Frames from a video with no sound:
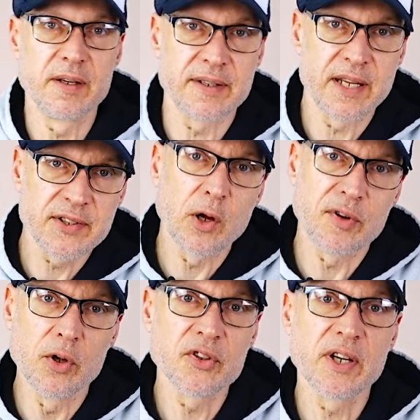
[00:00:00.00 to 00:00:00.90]
Der ist darauf
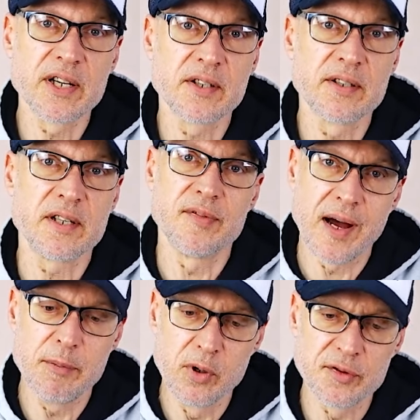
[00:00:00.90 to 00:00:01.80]
ausgerichtet, die
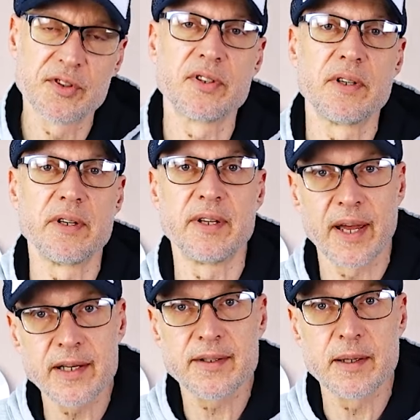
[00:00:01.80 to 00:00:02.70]
warme Luft
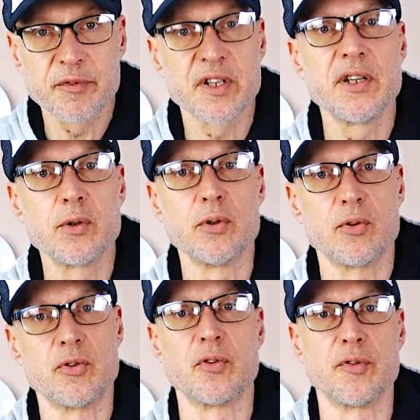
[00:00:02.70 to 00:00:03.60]
direkt dem Frittiergut
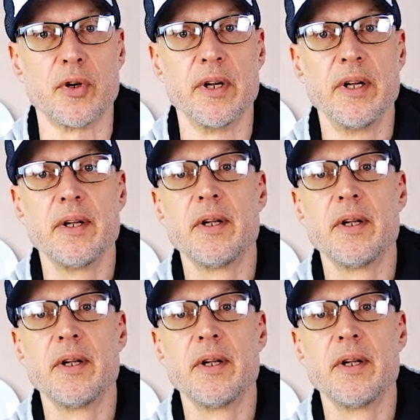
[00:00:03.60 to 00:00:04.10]
zuzuführen.